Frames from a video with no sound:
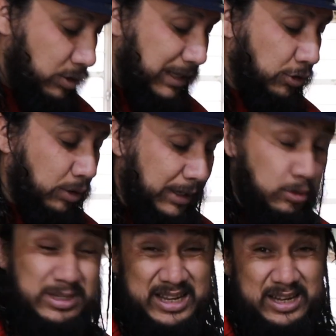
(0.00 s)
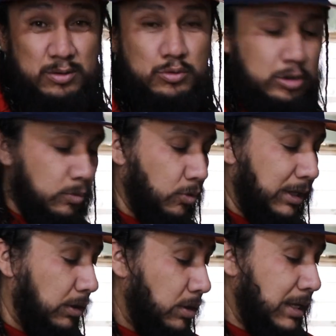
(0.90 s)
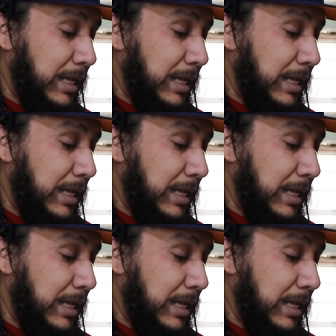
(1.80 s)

no se atoran, no se quedan en un solo modelo.